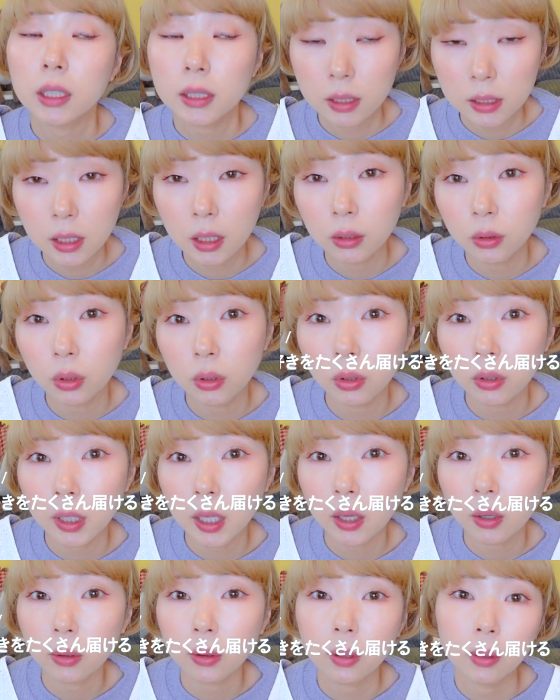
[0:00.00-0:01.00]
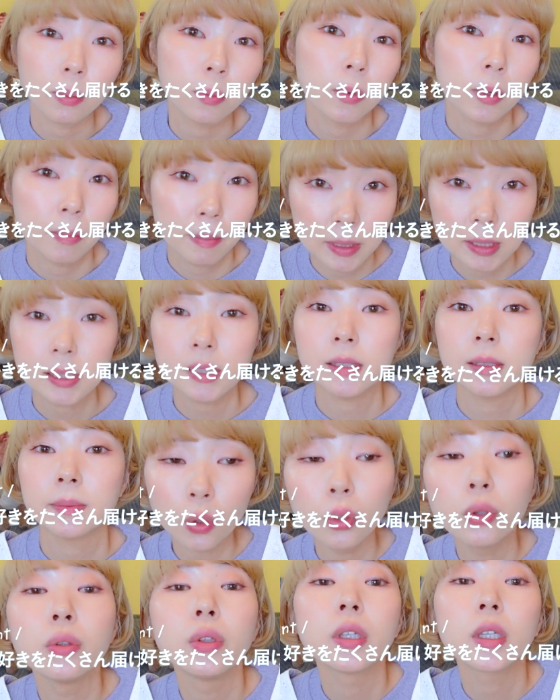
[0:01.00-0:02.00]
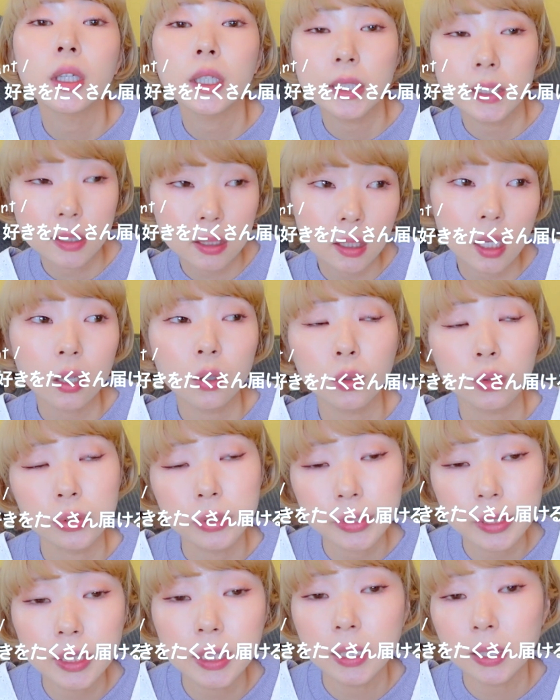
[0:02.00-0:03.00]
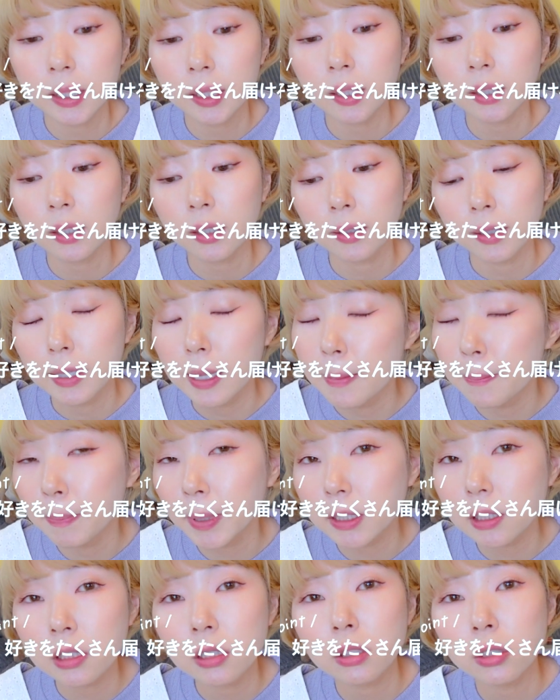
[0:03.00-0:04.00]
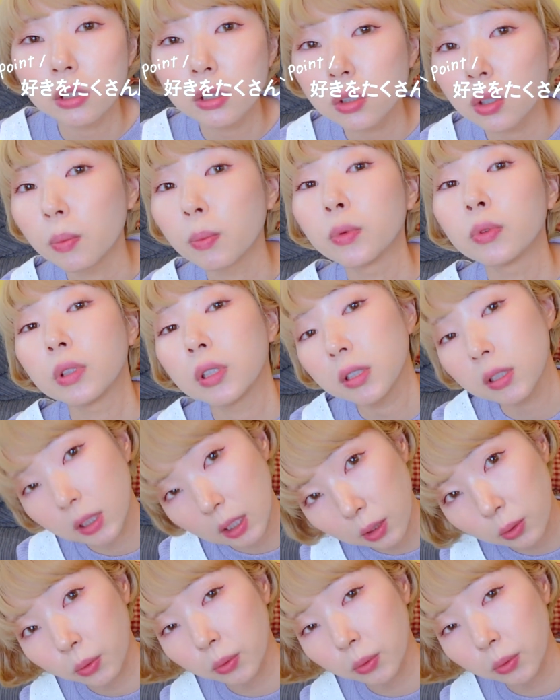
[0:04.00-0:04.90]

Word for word: たくさん届けようと思いますこの1ヶ月結構好き連発すると思うんですけ